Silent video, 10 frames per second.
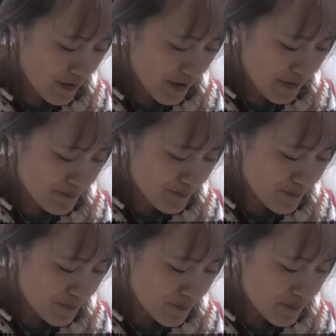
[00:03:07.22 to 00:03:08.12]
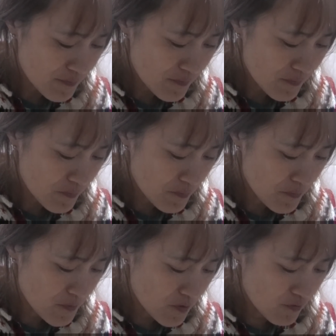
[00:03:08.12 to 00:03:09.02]
かな
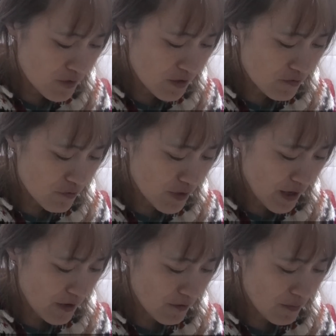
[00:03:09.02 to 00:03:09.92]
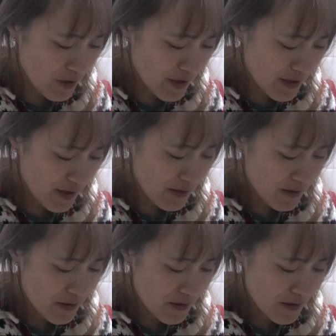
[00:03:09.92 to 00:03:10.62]
作ってすぐ飲んだあかんのかもからね